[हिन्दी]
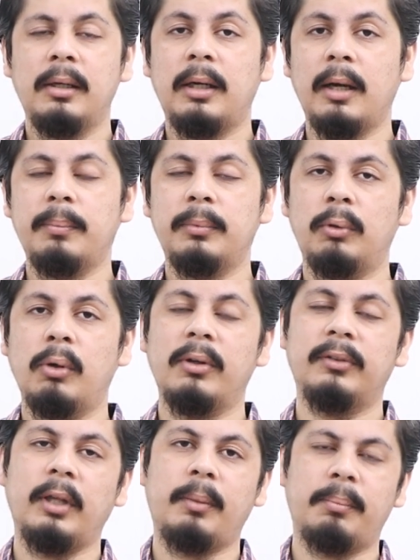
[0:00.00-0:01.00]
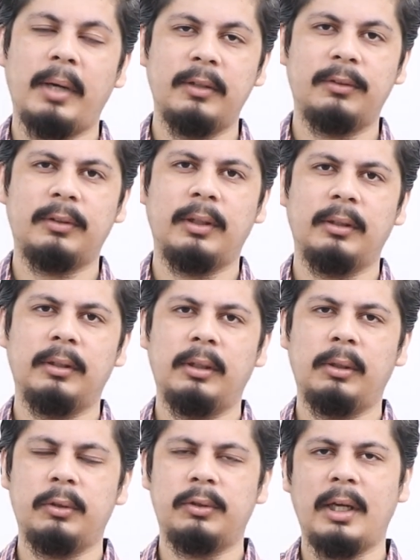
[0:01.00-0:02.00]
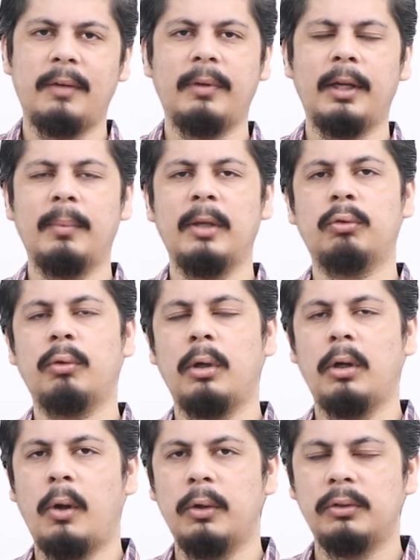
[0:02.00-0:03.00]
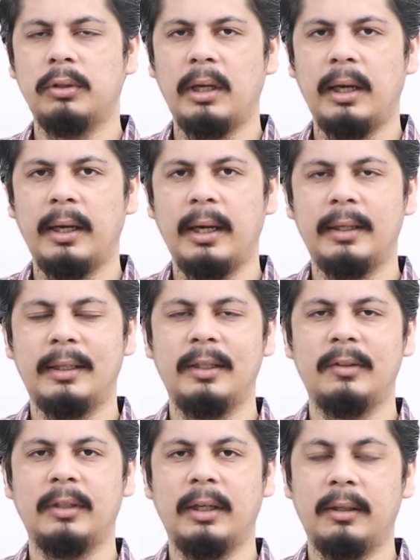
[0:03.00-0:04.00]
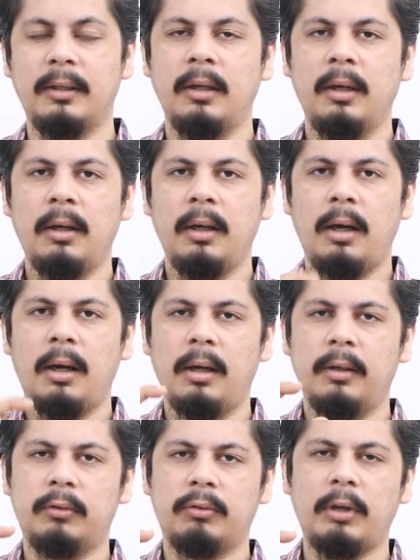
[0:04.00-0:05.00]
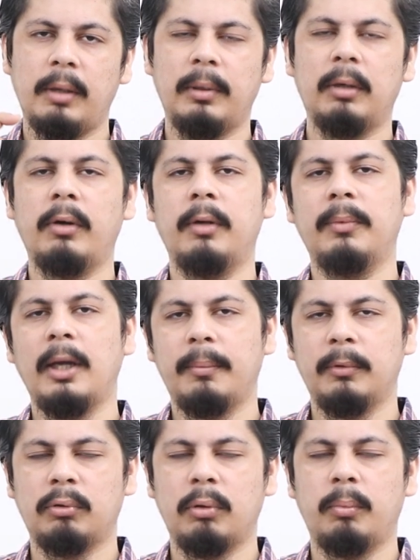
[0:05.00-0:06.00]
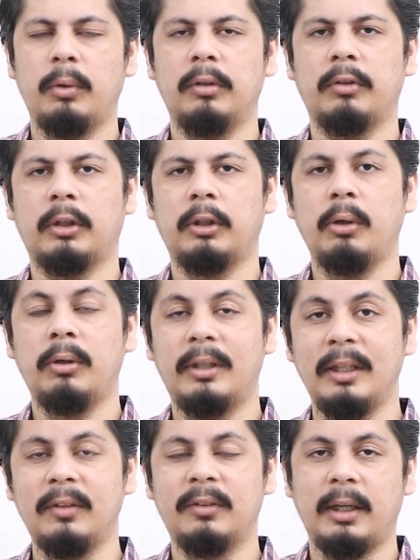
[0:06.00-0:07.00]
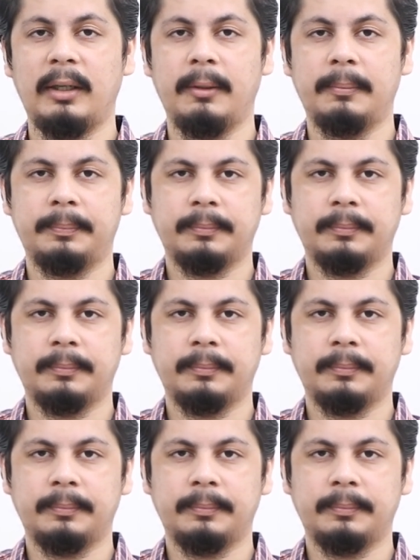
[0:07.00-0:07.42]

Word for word: कब 2022 के अंदर और जनवरी में इसको लॉन्च किया गया डी जेड स्टेबल कॉइन भी आप इसको बोल सकते हो डी जेड